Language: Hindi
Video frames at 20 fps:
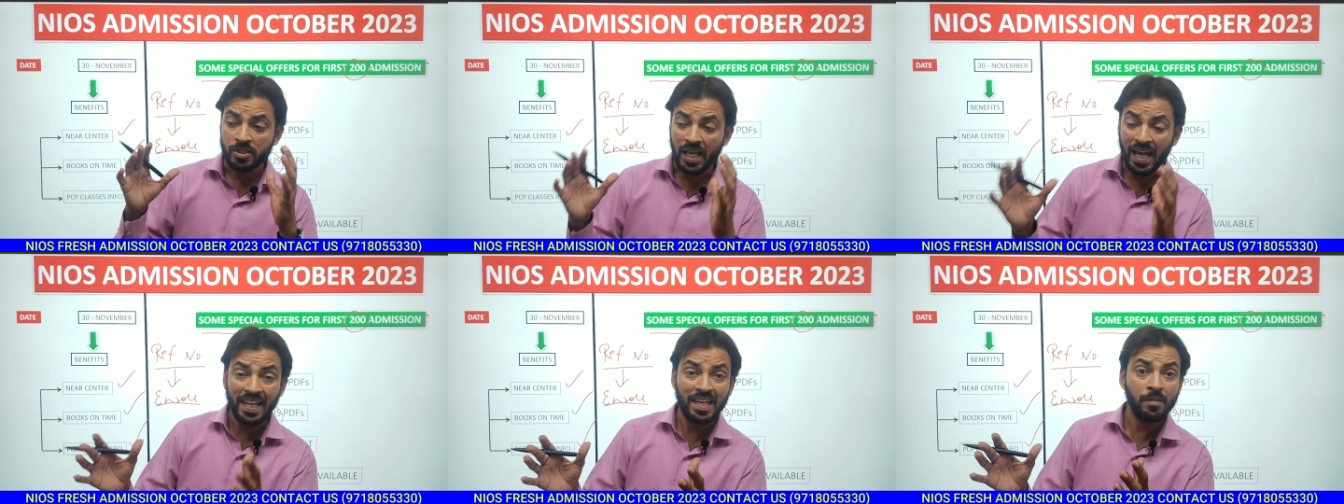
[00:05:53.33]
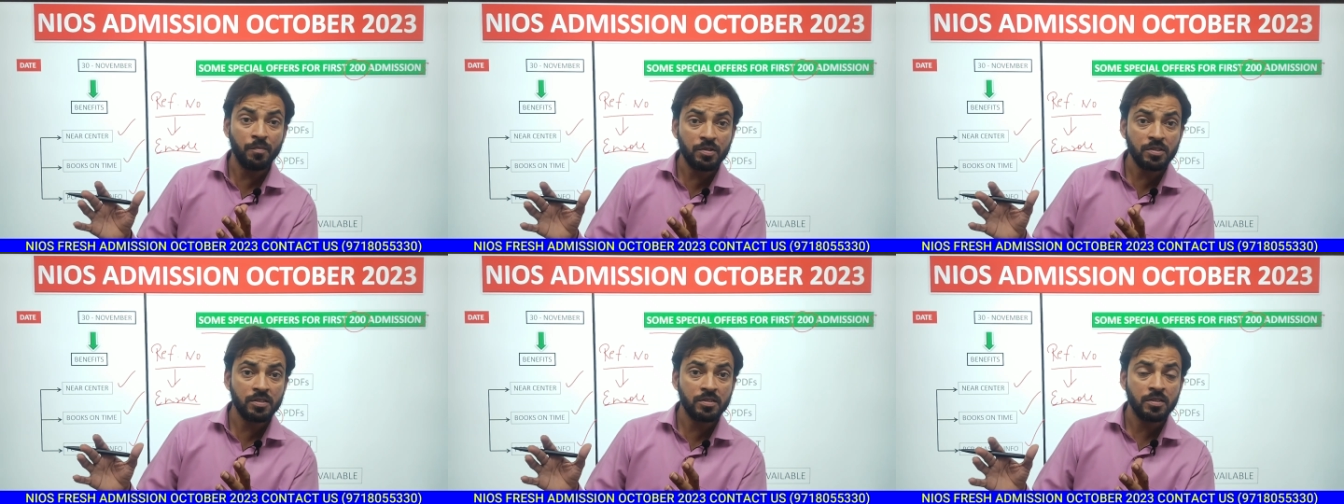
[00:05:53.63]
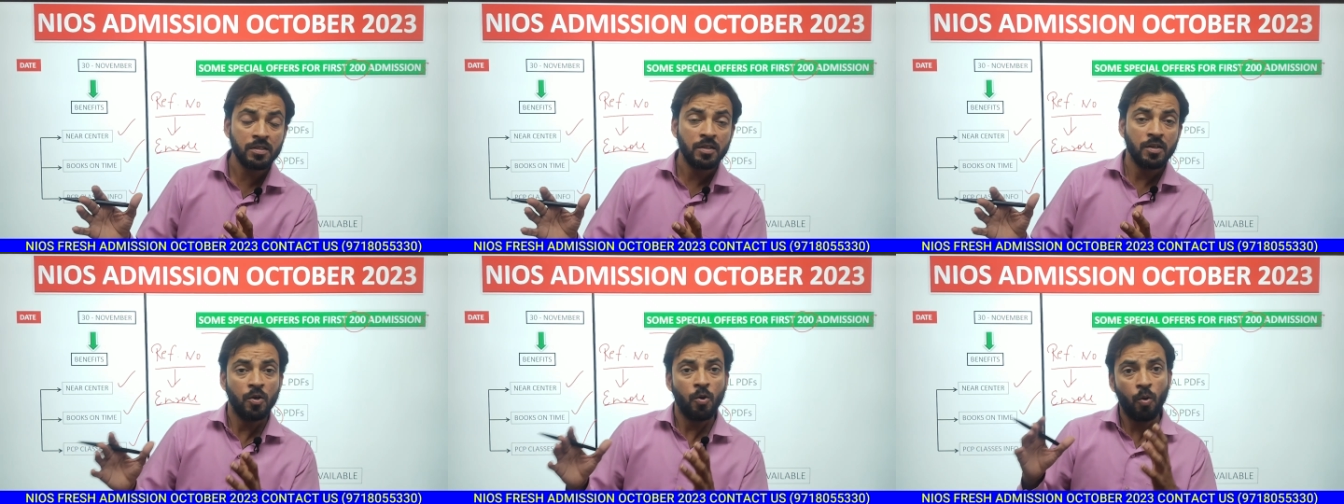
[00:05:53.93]
सिलेबस
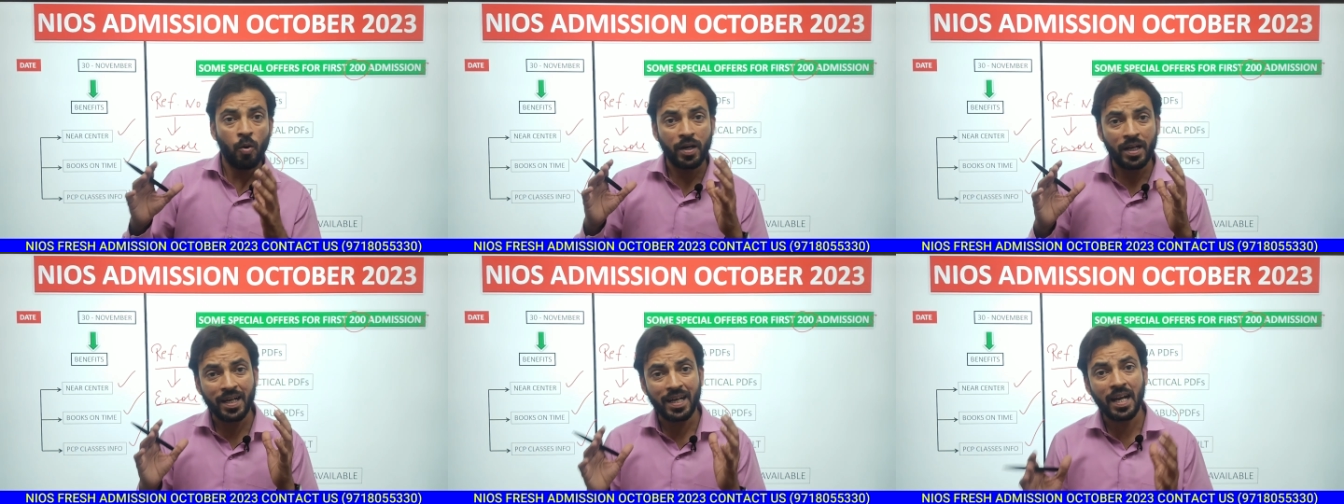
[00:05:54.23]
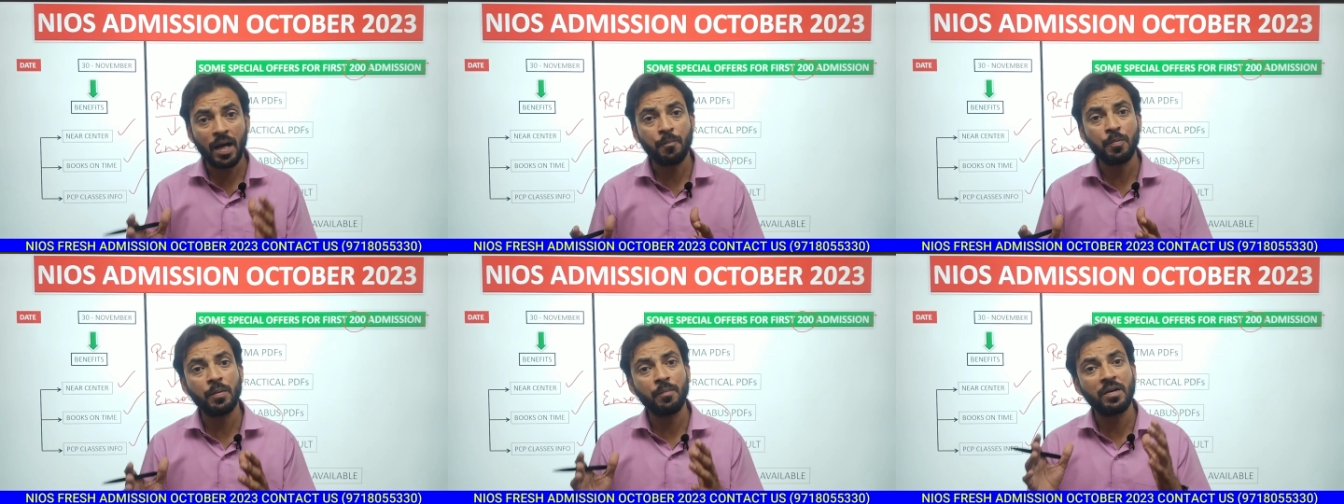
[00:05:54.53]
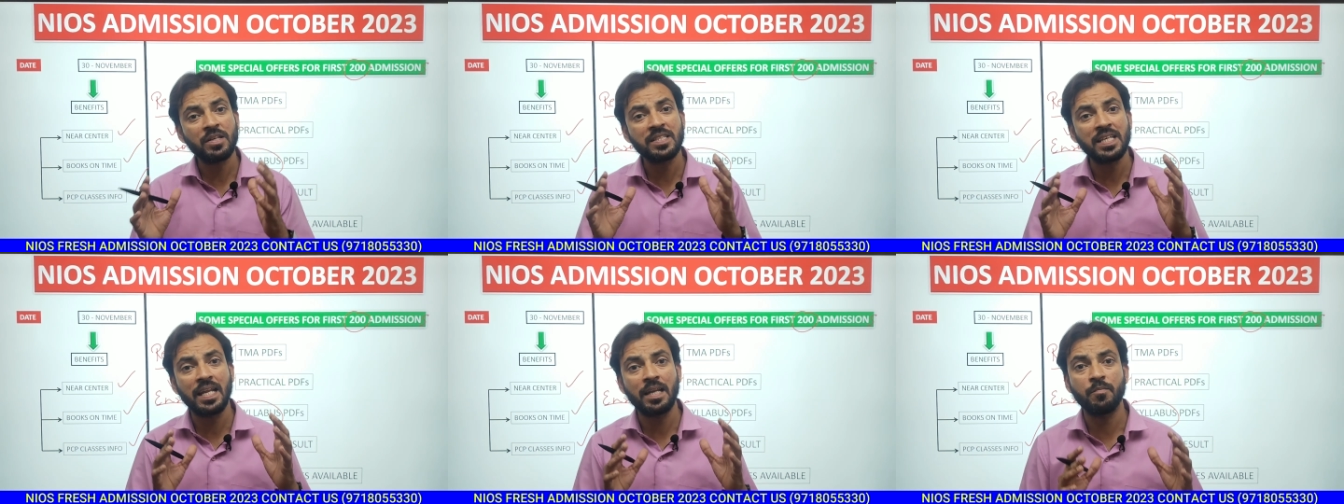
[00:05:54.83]
और अगर आपके
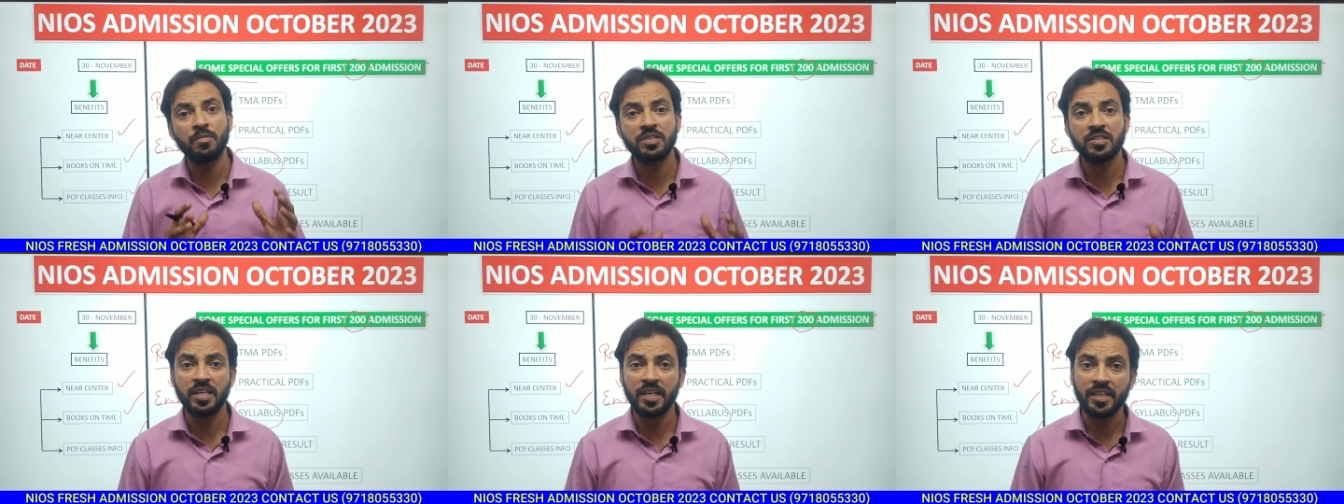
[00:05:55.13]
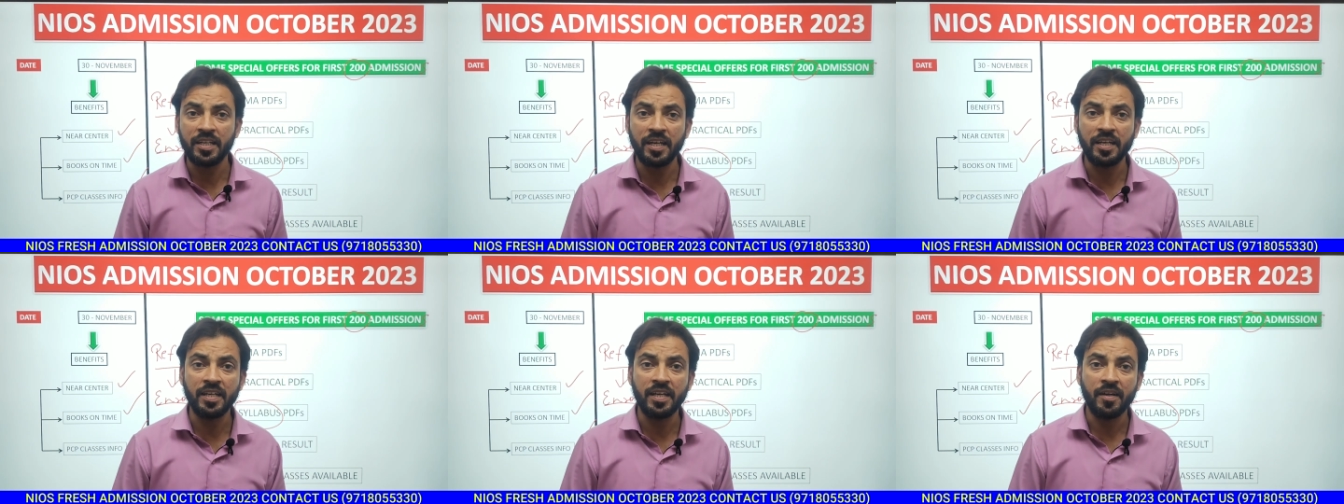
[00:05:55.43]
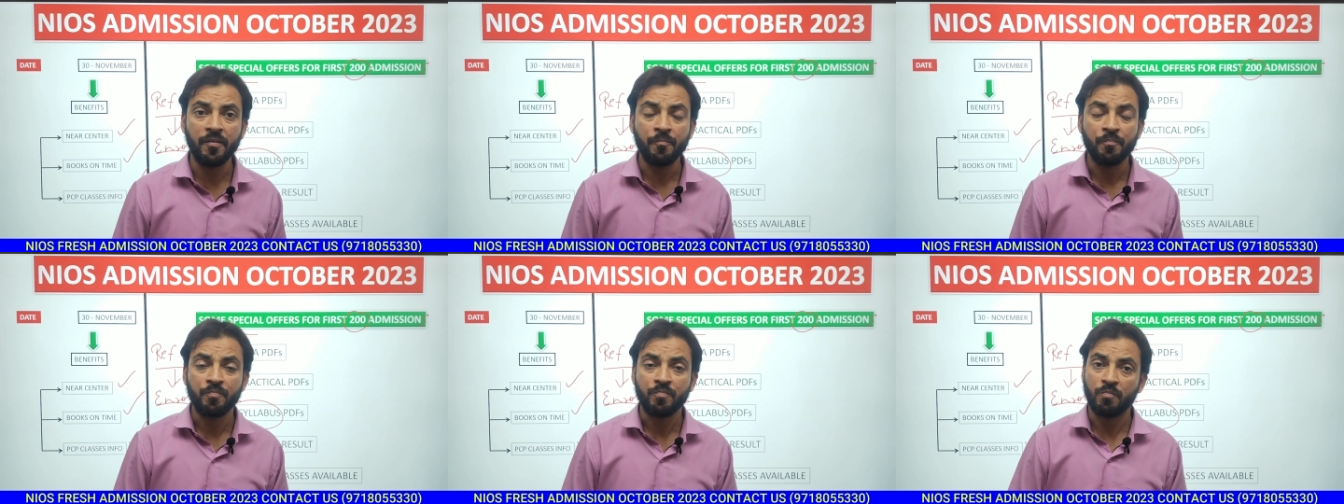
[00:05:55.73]
पास सिलेबस सही नहीं है